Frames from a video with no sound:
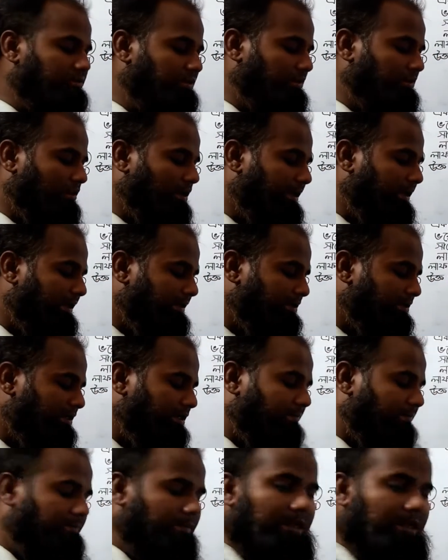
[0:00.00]
যদি হয়
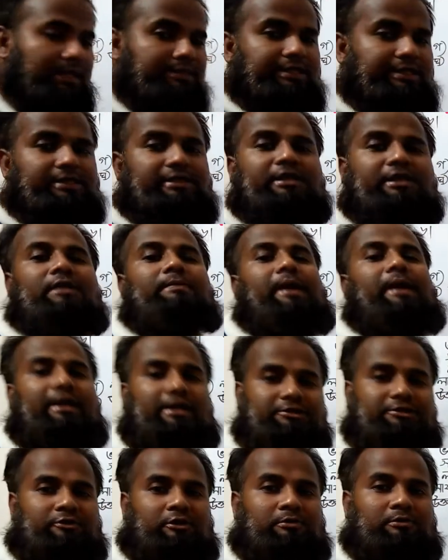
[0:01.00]
একটিকে প্লাস একটিকে
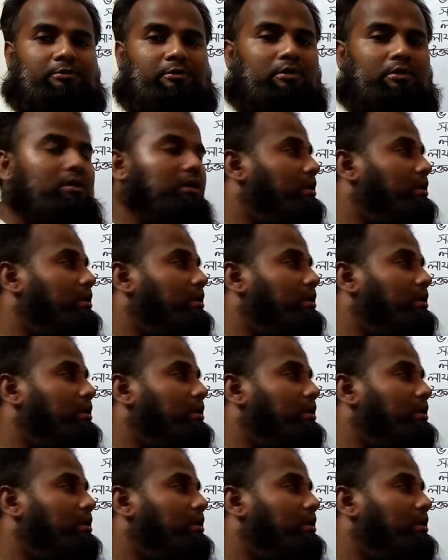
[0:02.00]
মাইনাস ধরবো